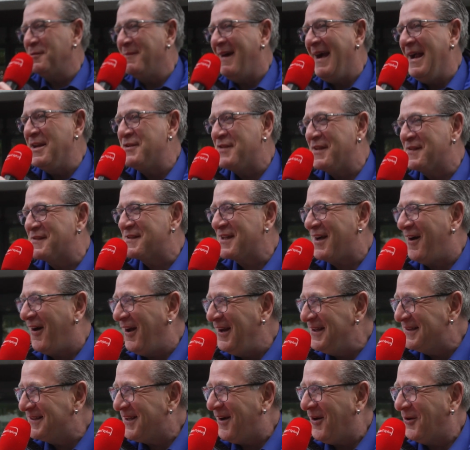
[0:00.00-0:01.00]
du meinst es der
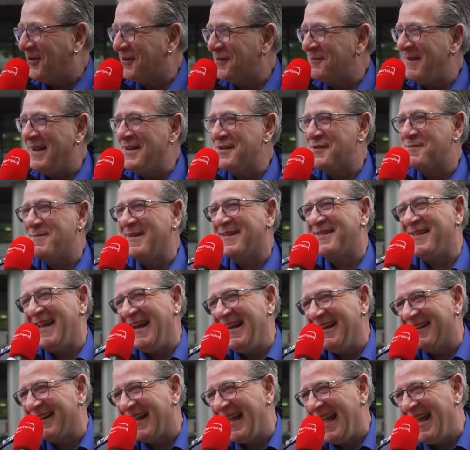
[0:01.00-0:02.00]
Alltag oder meinst
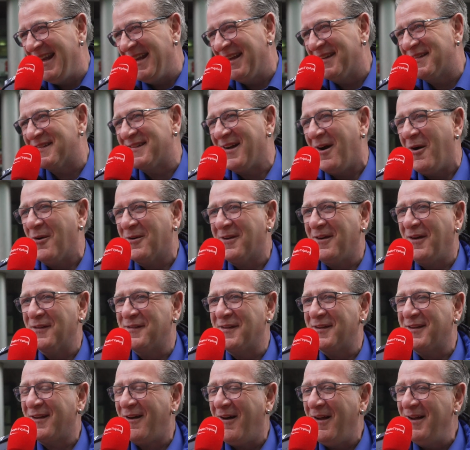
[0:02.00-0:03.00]
spezielle Trainingstag?
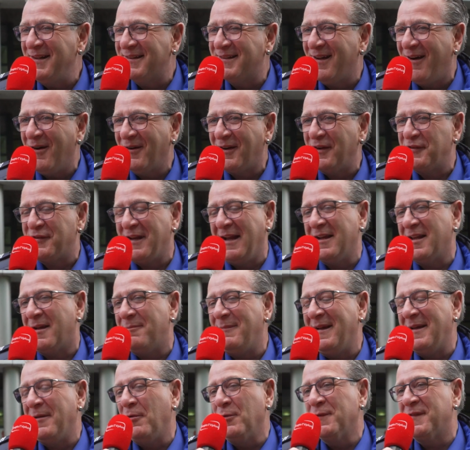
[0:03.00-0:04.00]
Also der Alltag ist
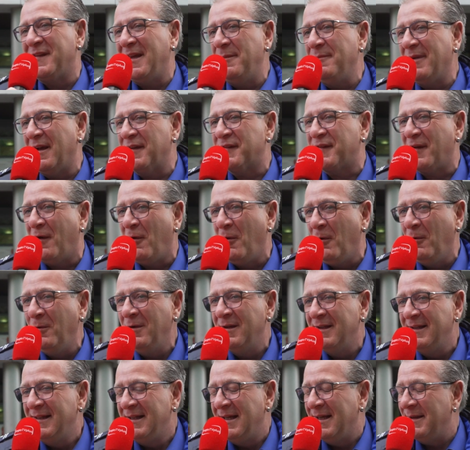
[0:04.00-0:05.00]
eigentlich bei uns immer
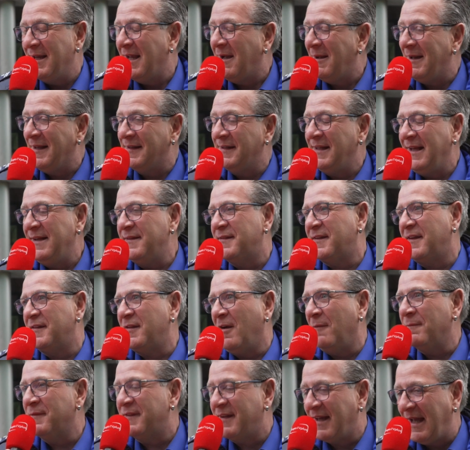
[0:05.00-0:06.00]
so. Ich habe
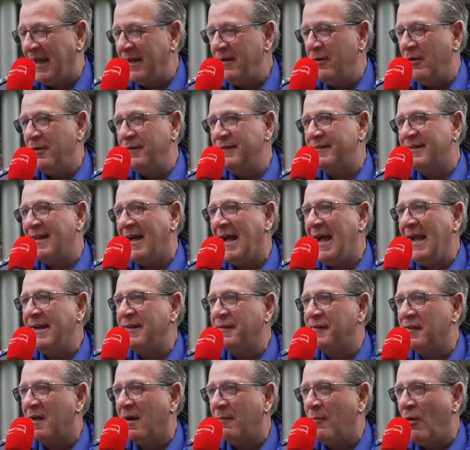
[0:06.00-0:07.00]
insgesamt drei Hunde
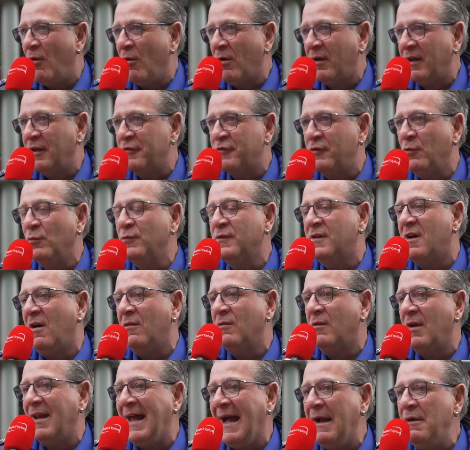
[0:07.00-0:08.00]
daheim, dass ich am Morgen eine Stunde
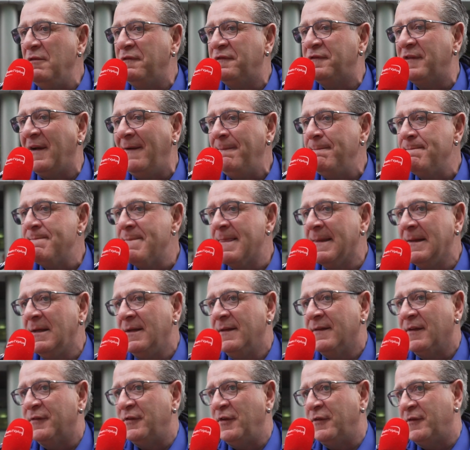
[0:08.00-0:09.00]
gehen laufen.
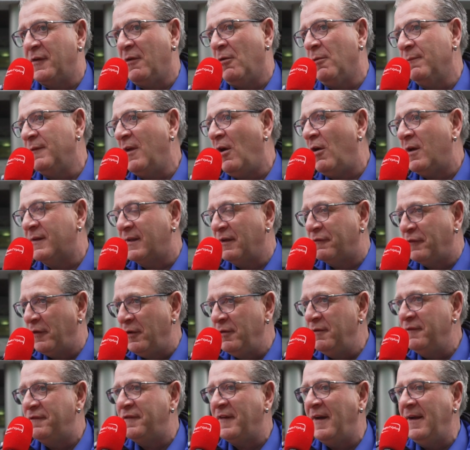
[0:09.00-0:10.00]
Das ist so nach der
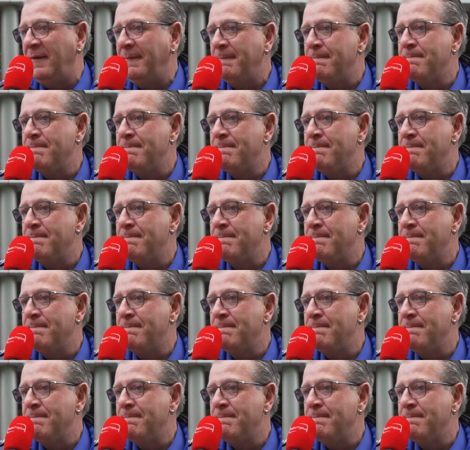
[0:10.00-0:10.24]
fünf